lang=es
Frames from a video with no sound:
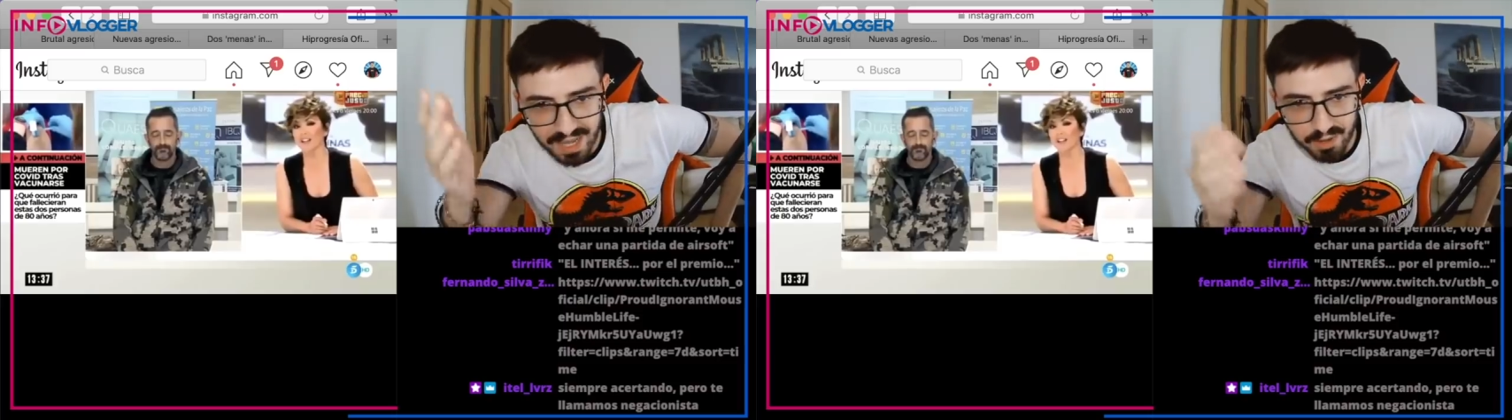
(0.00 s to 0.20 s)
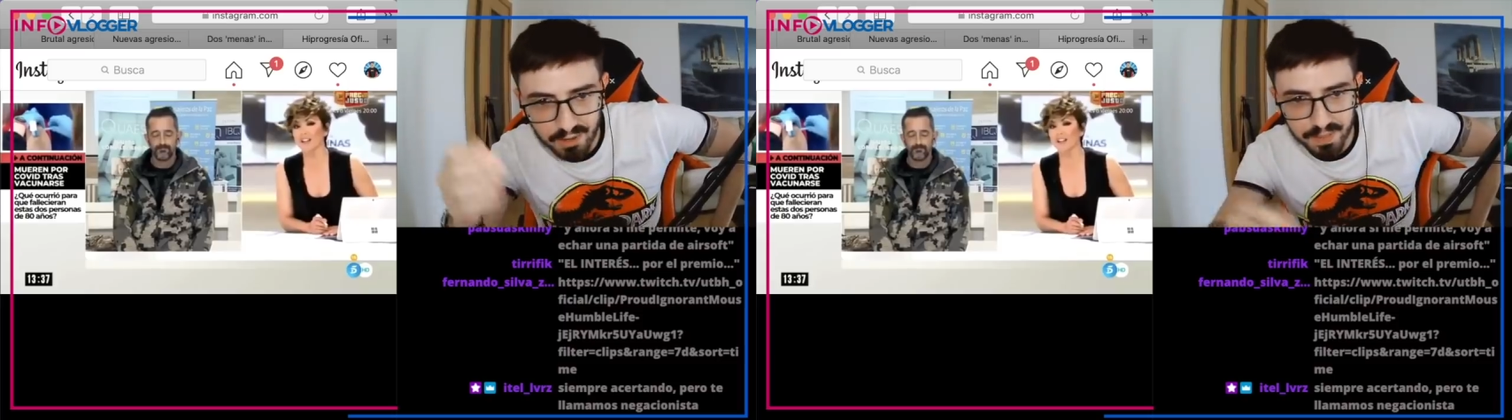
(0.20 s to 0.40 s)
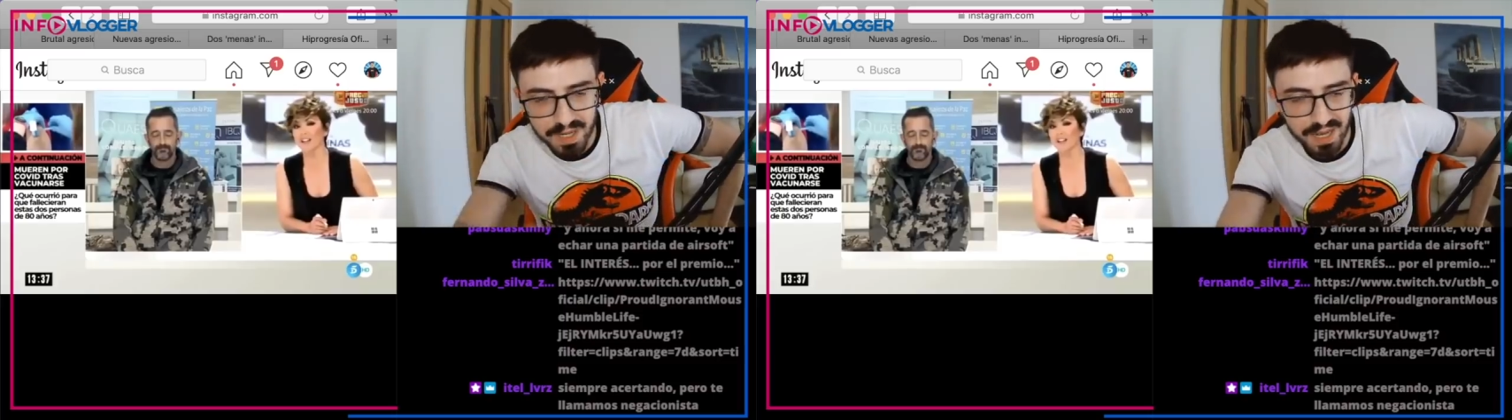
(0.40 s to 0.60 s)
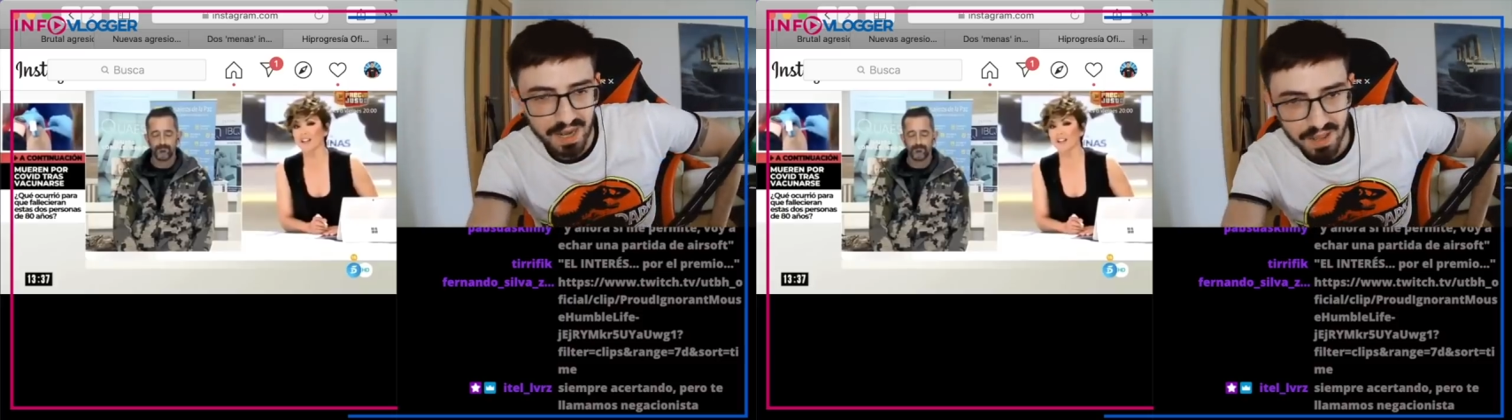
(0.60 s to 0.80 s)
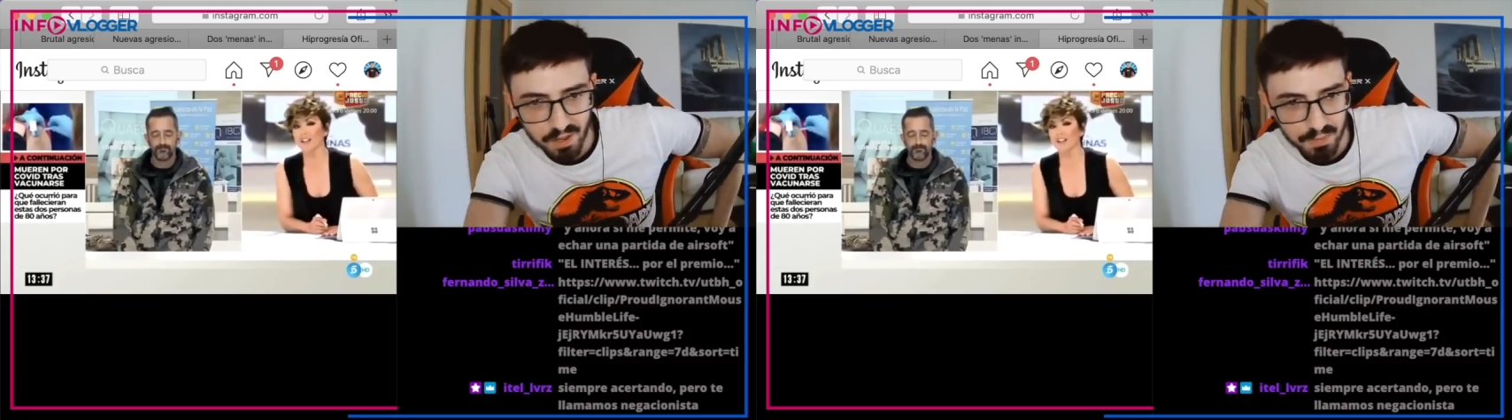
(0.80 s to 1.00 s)
te ha dado ni
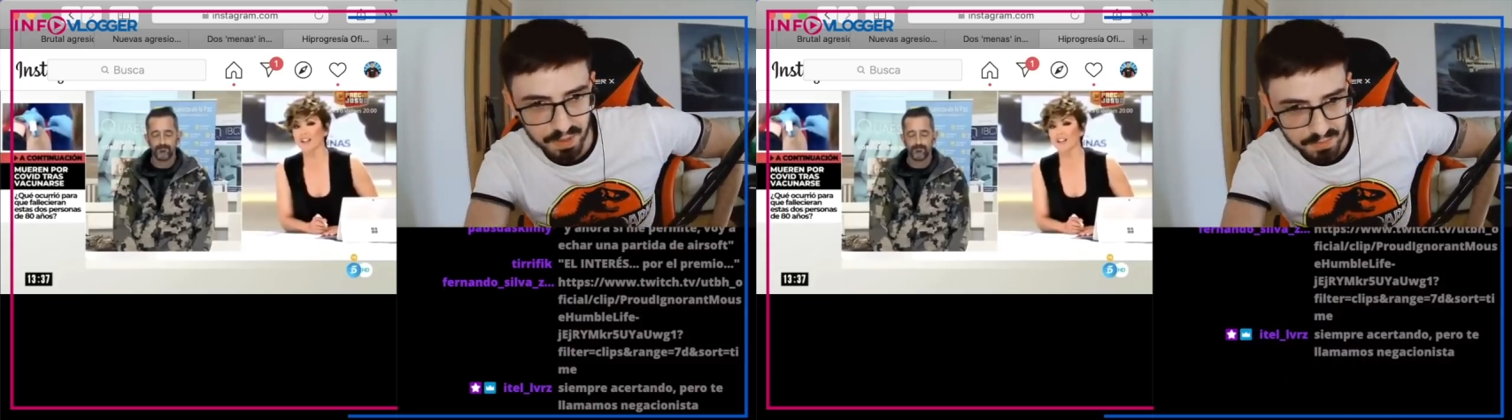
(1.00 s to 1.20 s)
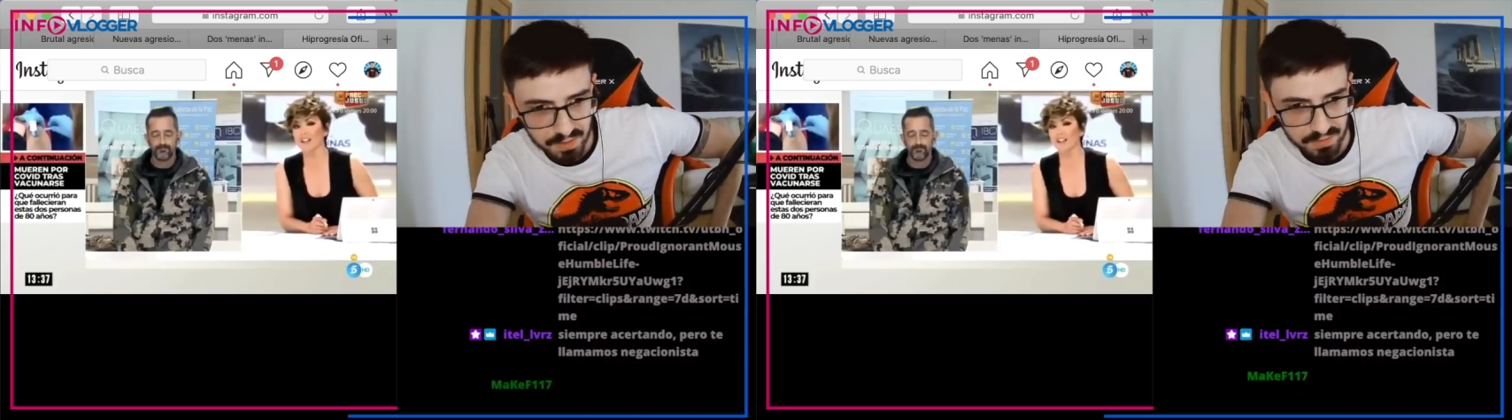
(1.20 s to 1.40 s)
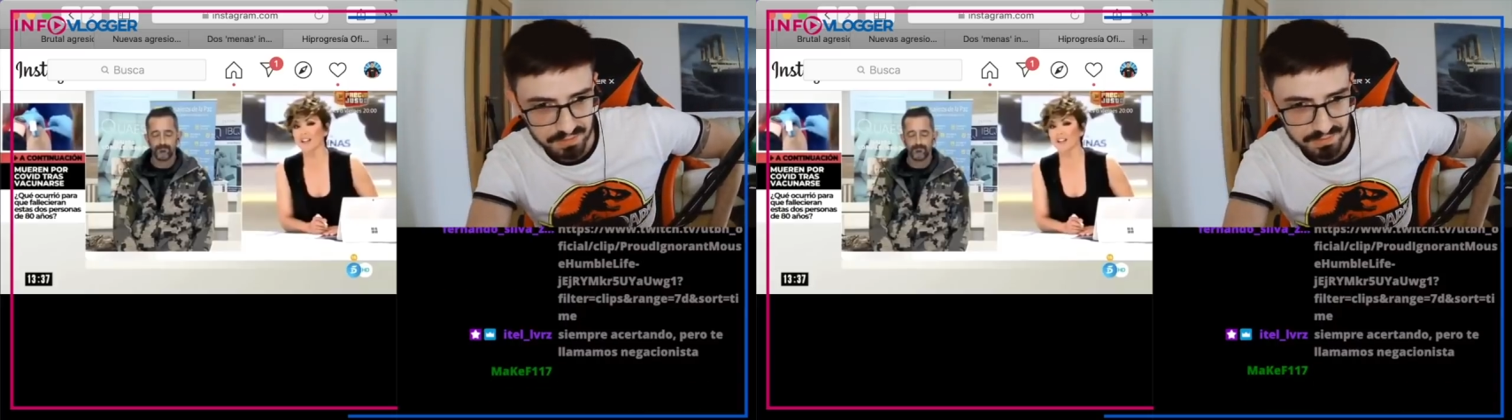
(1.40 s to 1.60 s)
quién le ha dado el premio